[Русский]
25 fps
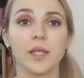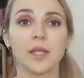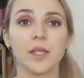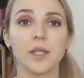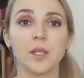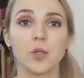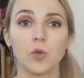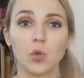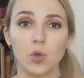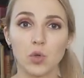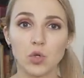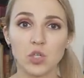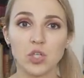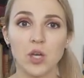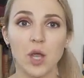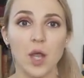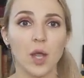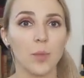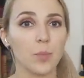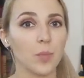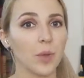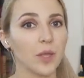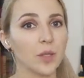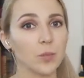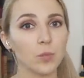и кожа
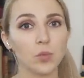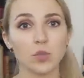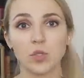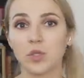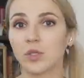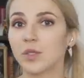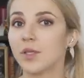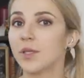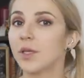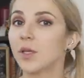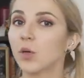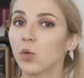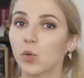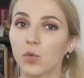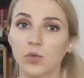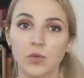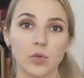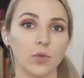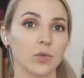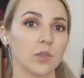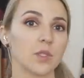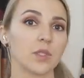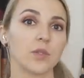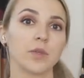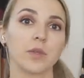опять будет
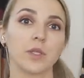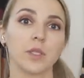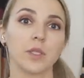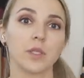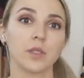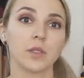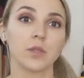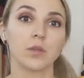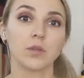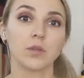неровного цвета.